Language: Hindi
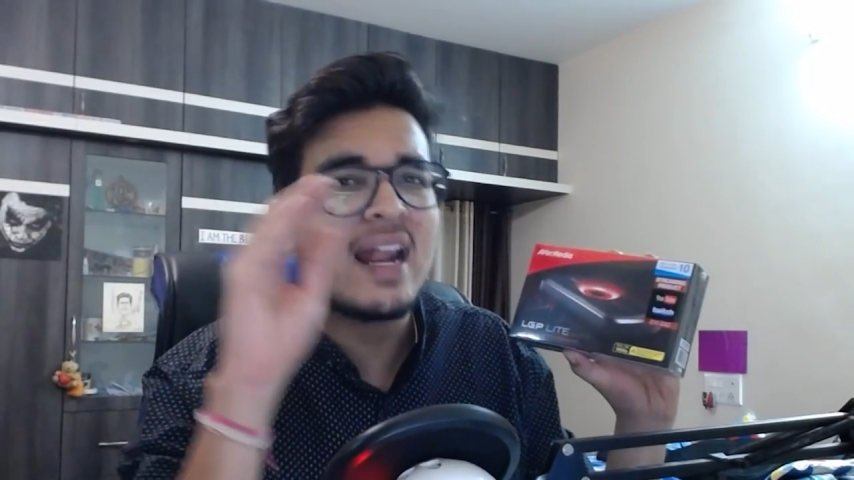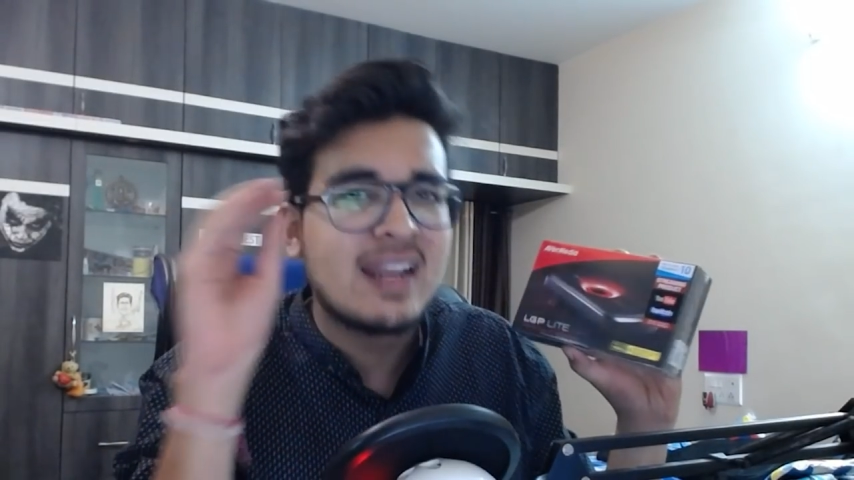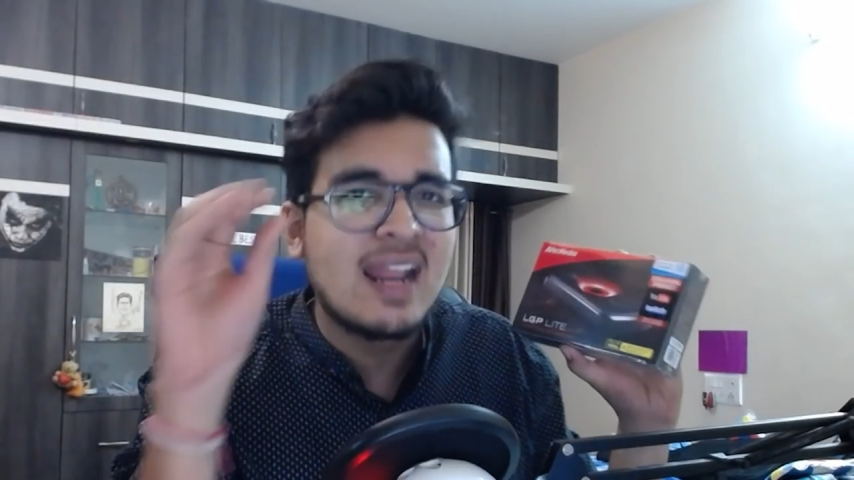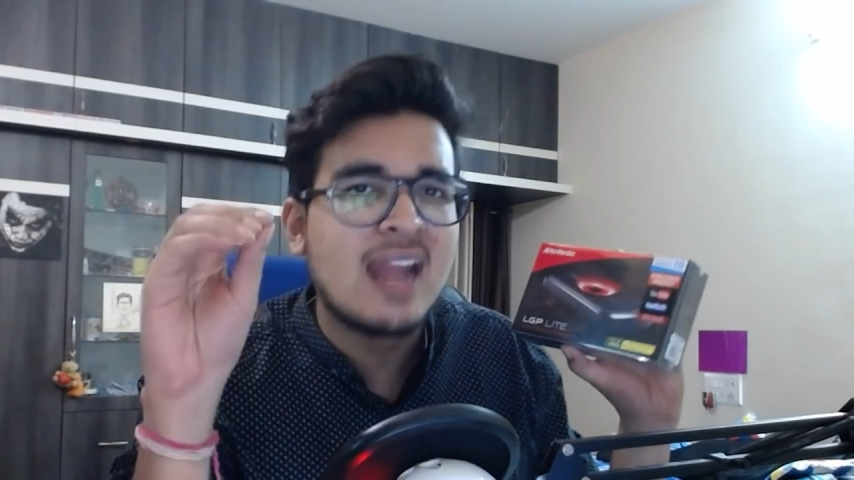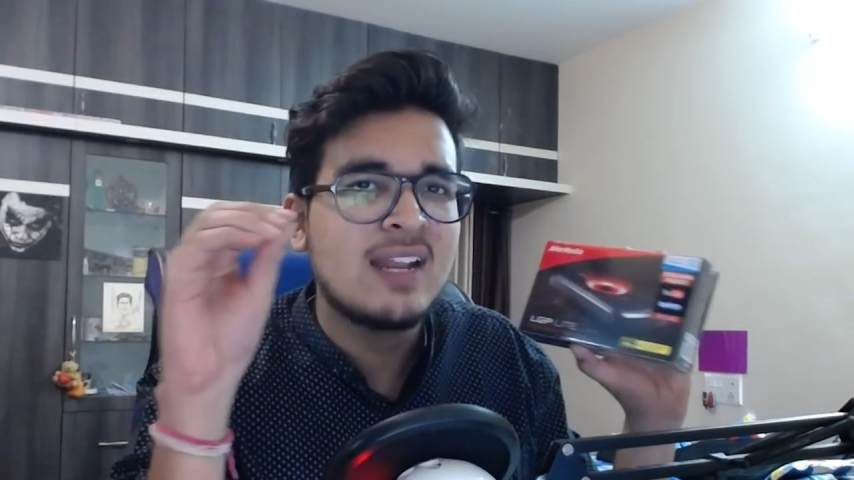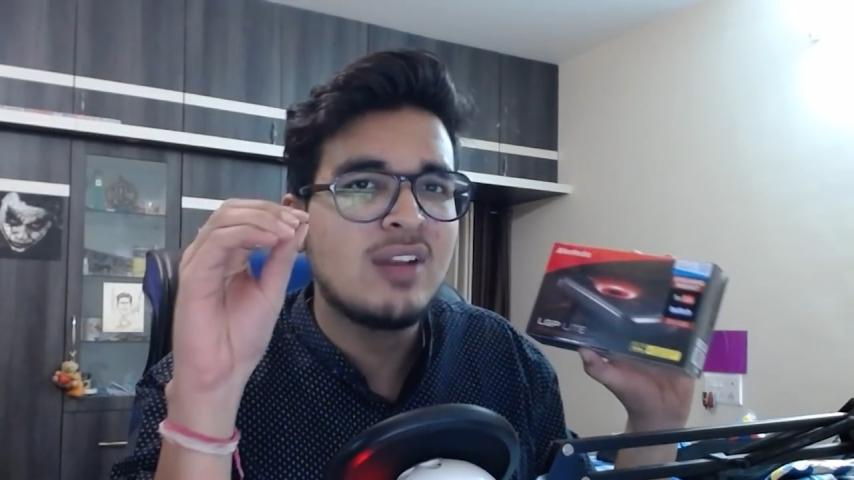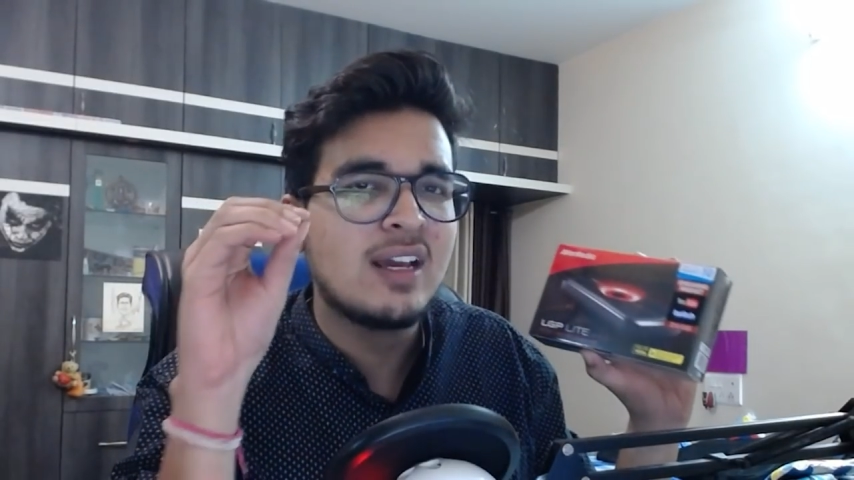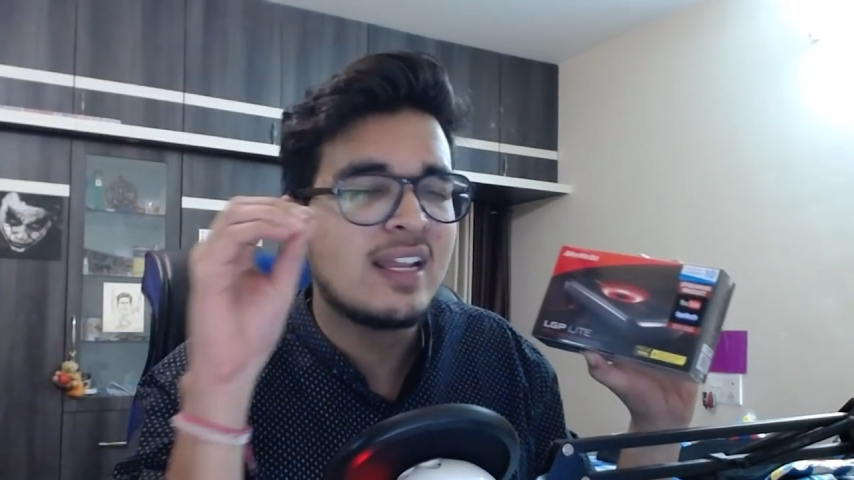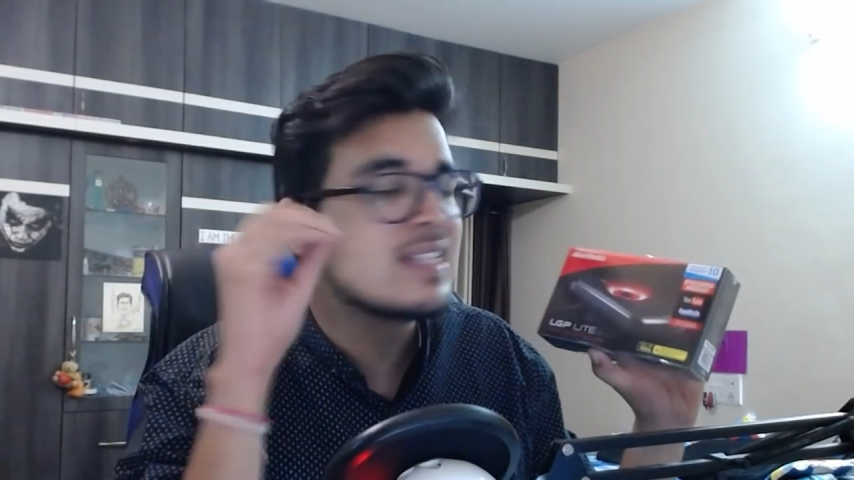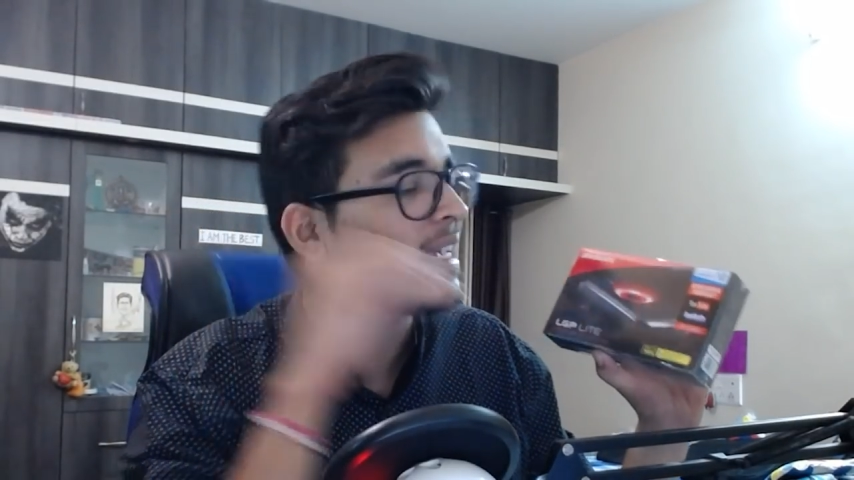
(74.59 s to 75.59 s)
अट्रैक्टिव
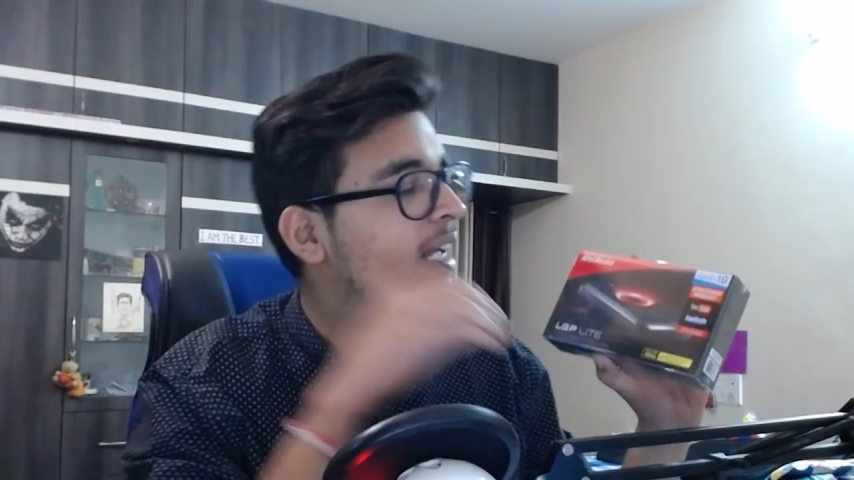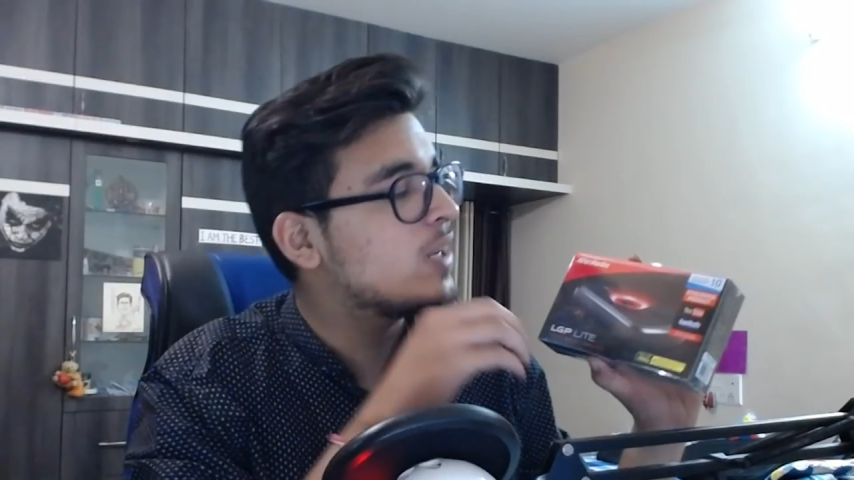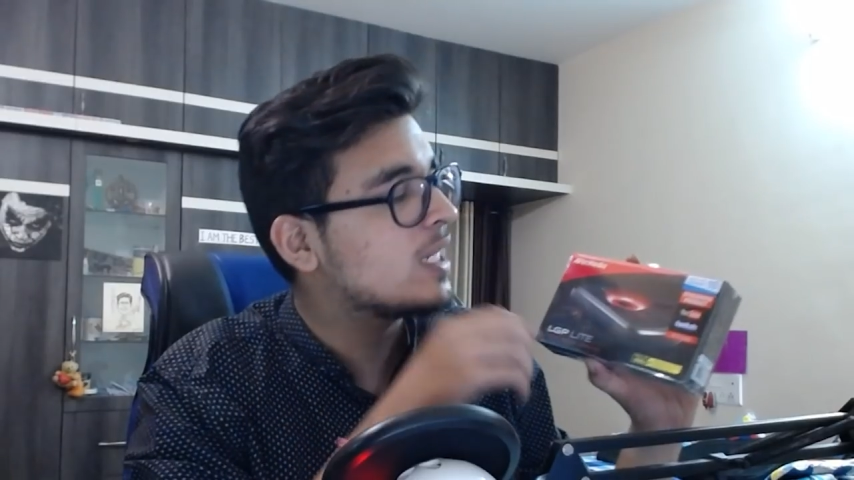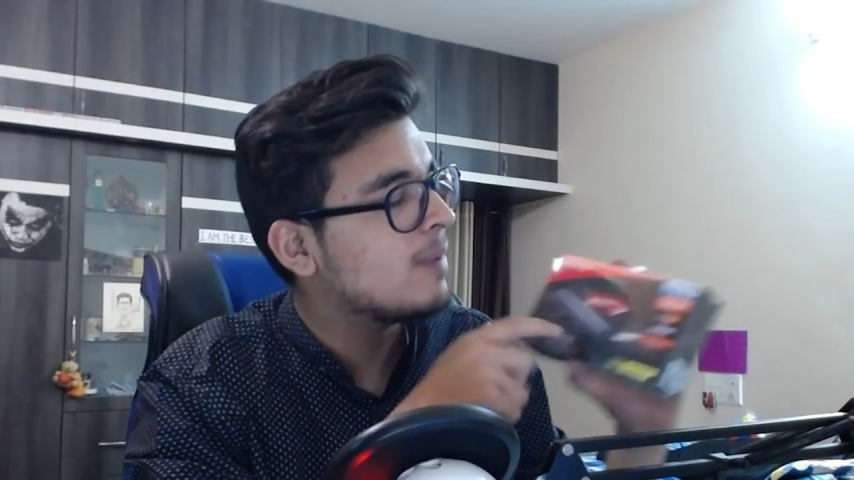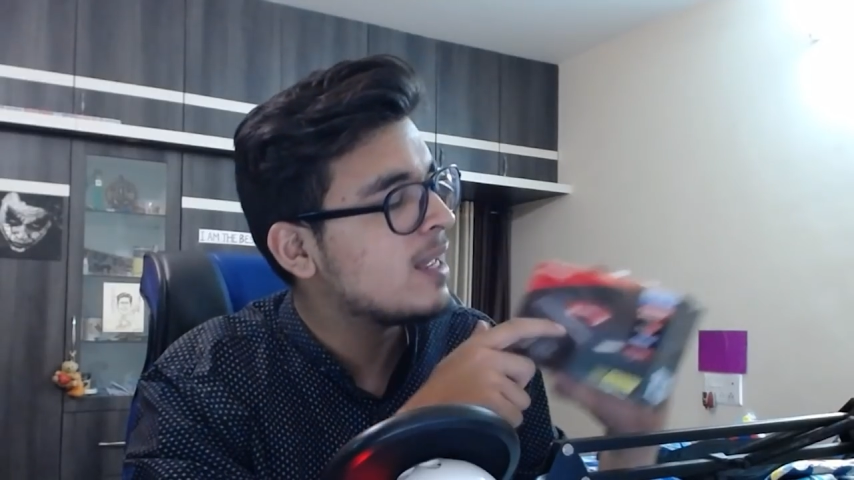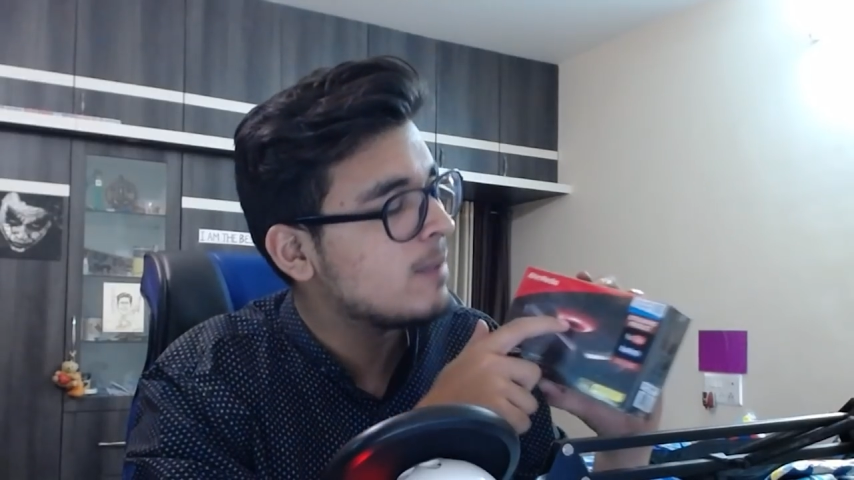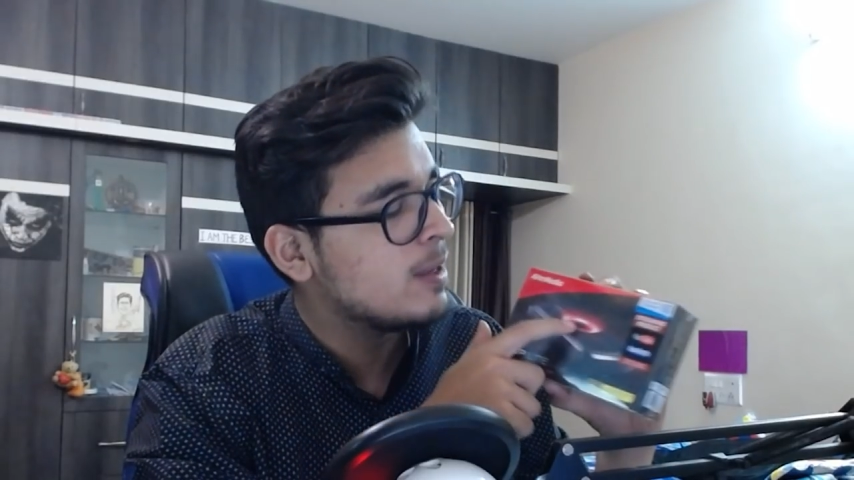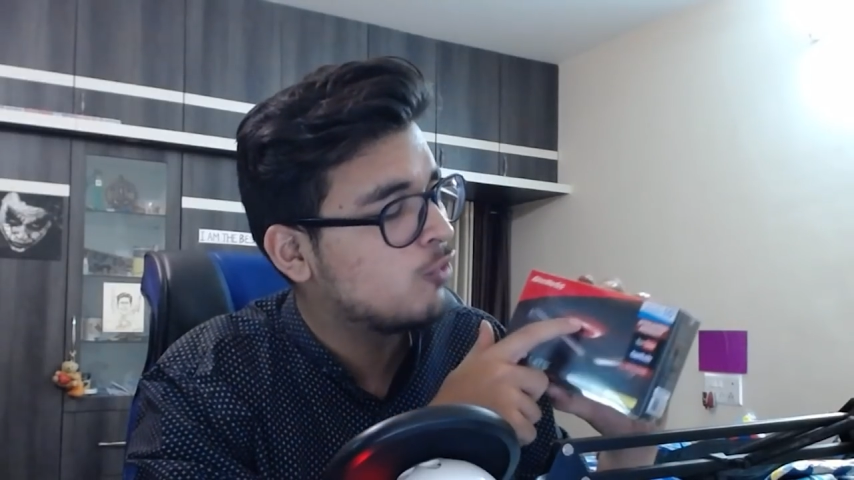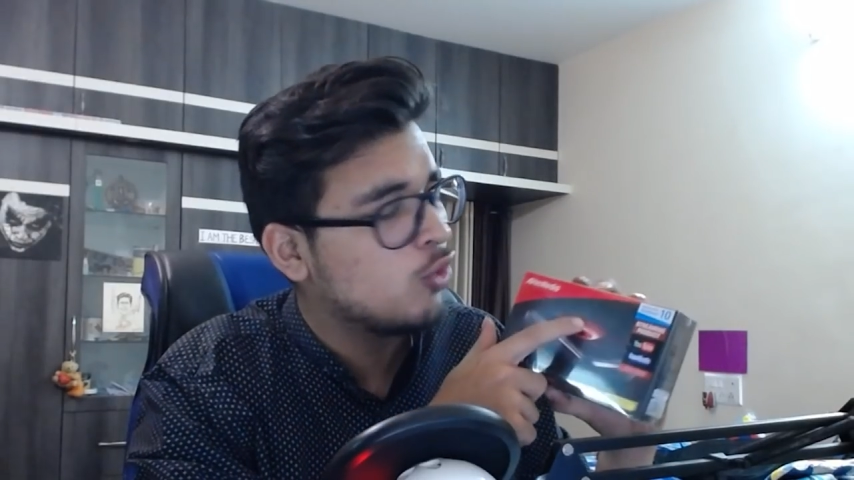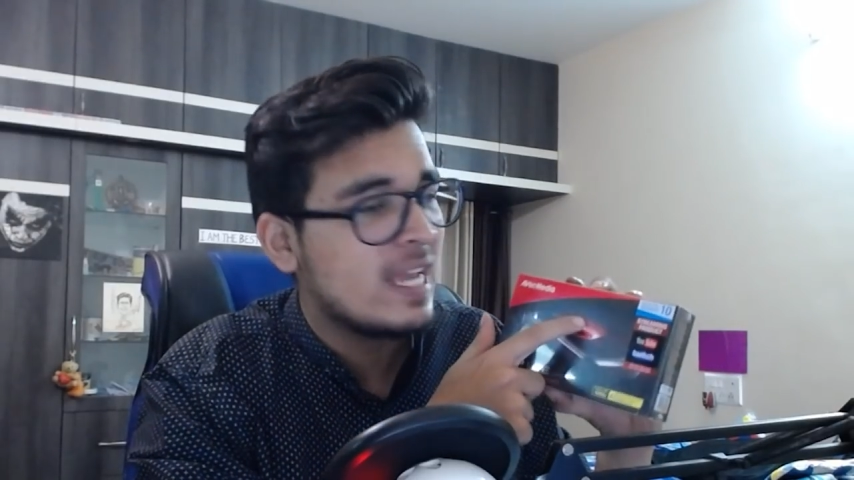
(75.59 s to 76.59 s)
लग रहा है इसके कवर के बारे
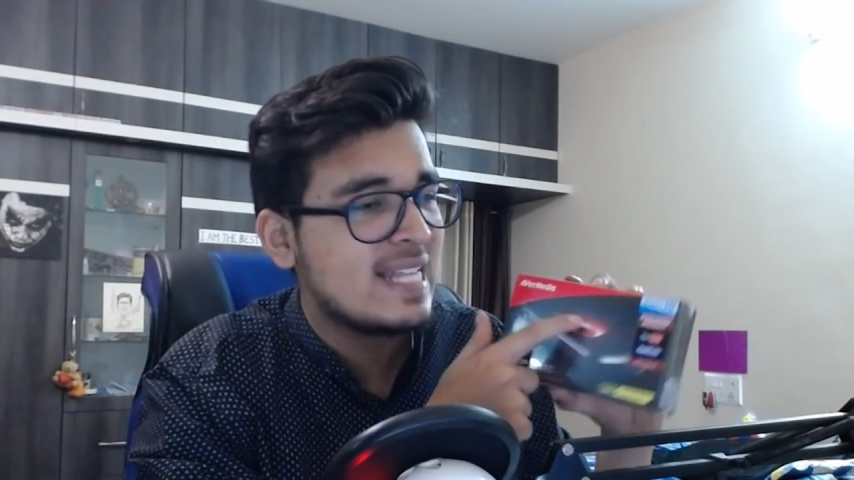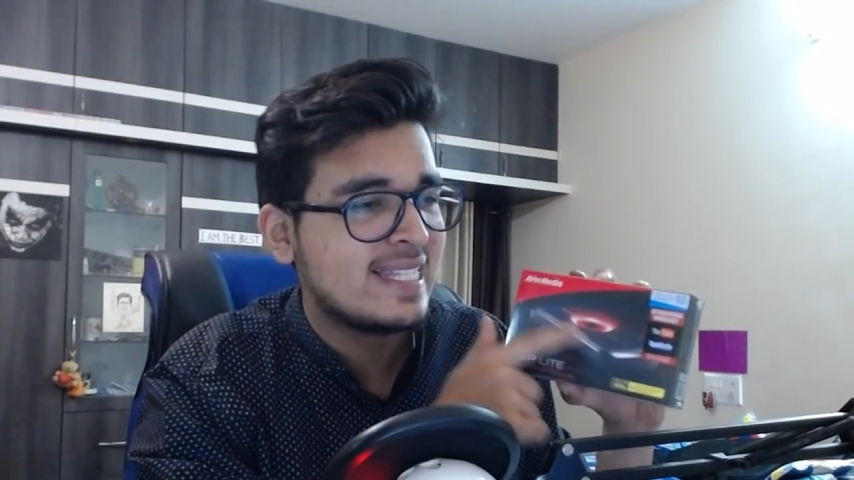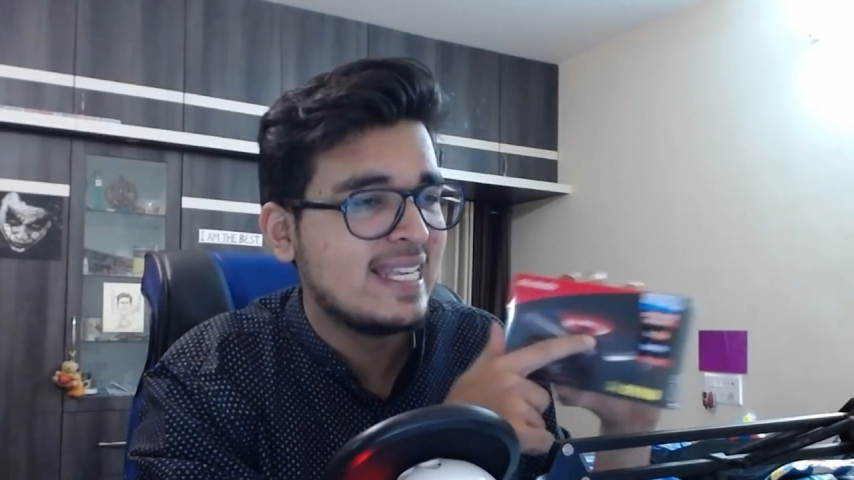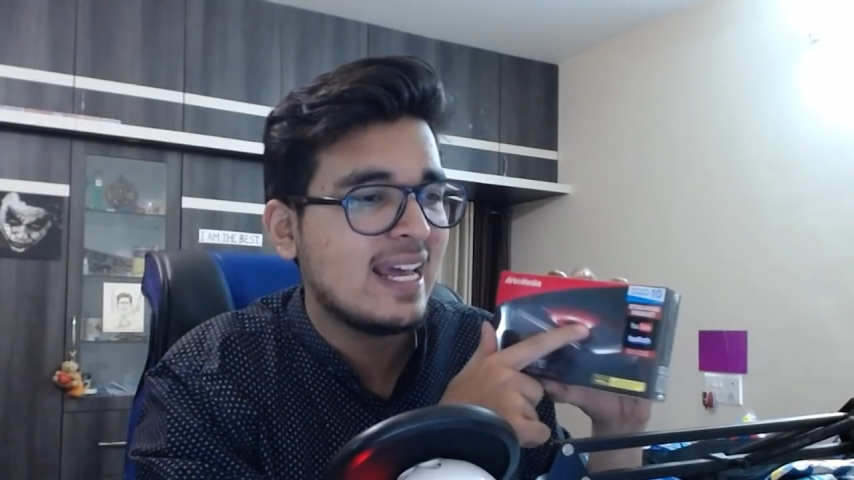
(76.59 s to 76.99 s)
में वो है इसकी